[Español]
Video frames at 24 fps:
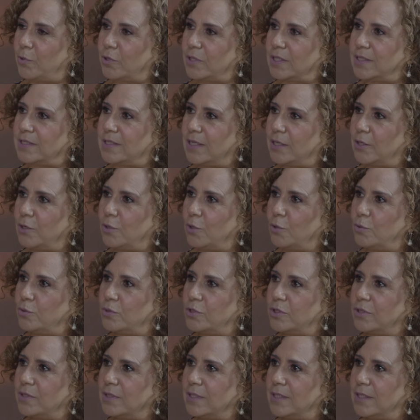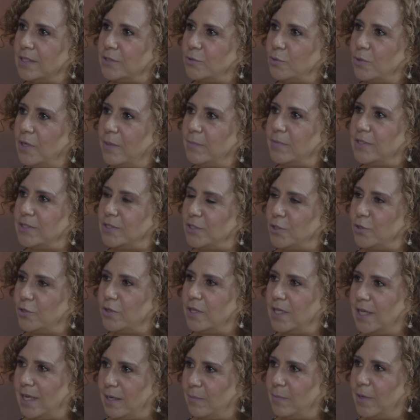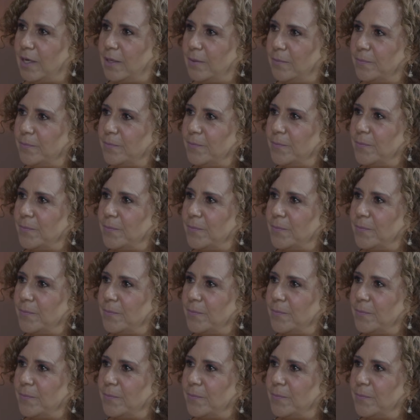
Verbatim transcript: porque ser coach es una misión de alma.